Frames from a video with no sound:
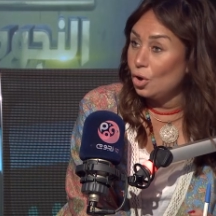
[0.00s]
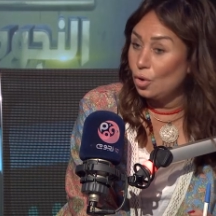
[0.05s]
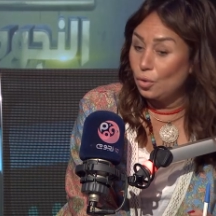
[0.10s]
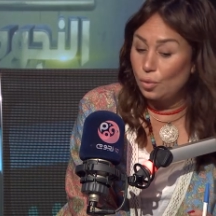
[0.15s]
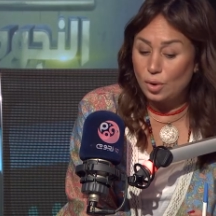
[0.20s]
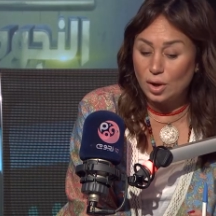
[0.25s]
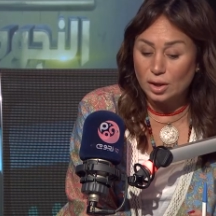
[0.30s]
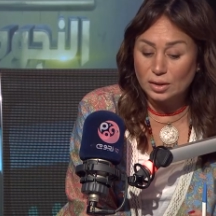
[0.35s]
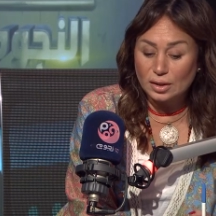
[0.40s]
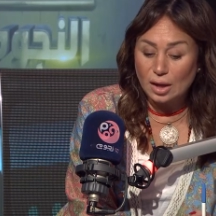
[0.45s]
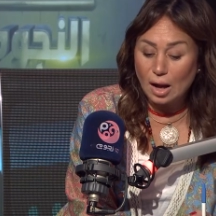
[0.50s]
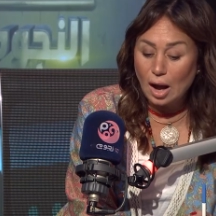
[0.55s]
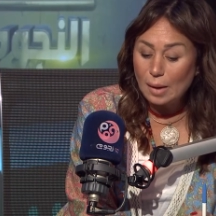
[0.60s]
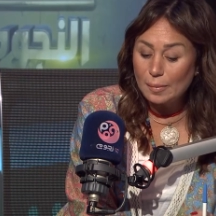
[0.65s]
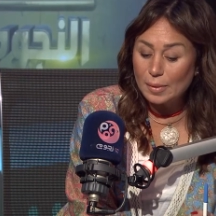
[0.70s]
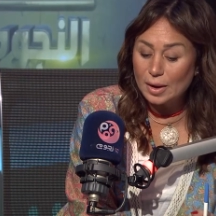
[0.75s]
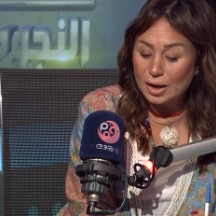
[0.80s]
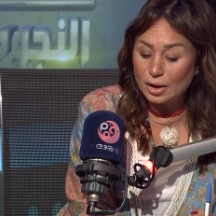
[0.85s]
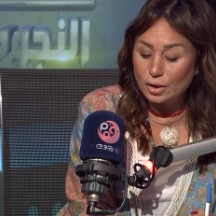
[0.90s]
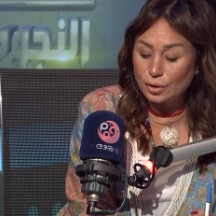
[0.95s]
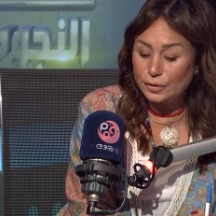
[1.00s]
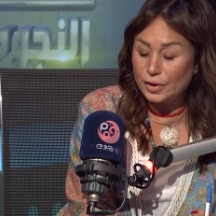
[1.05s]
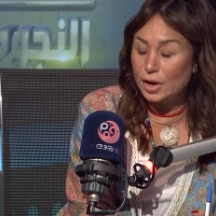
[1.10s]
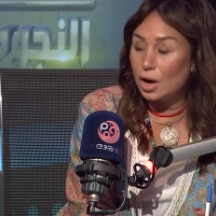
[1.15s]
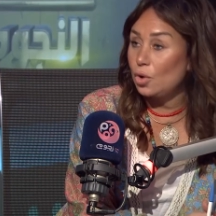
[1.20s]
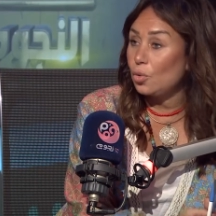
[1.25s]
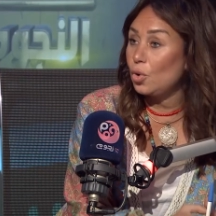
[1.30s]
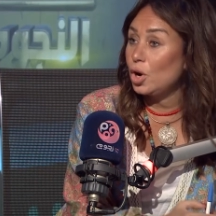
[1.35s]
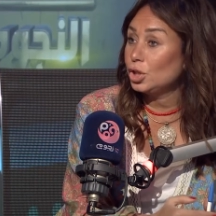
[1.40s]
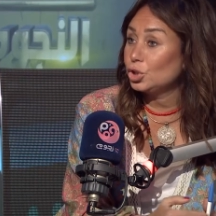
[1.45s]
وخط احمر لان في
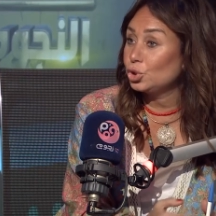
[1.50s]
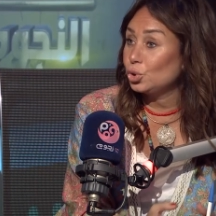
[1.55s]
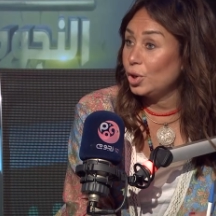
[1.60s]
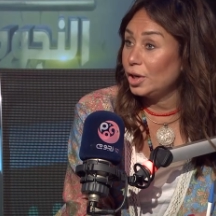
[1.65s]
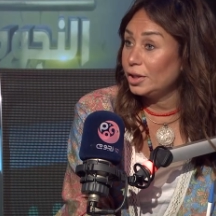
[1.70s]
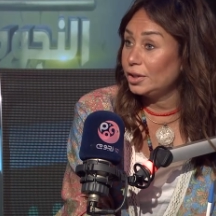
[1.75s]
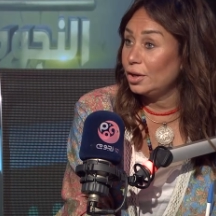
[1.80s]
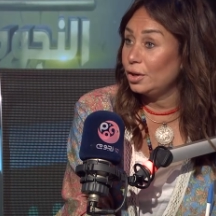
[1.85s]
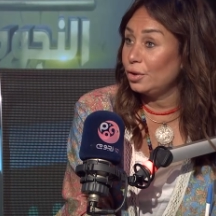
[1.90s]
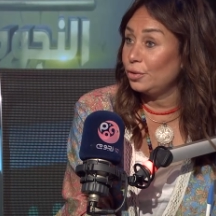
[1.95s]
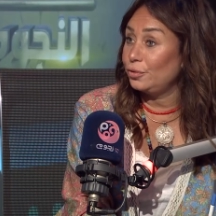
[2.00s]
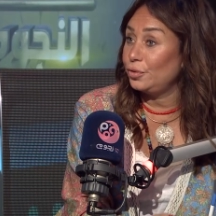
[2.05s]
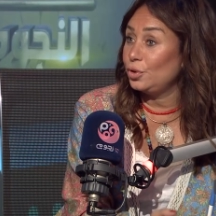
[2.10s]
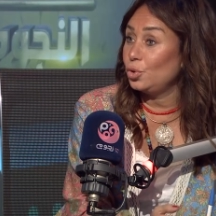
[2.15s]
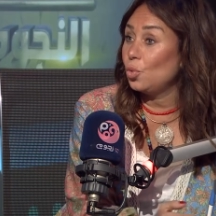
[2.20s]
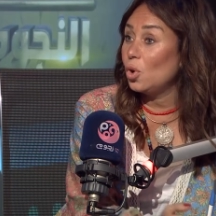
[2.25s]
ارواح شهداء وفي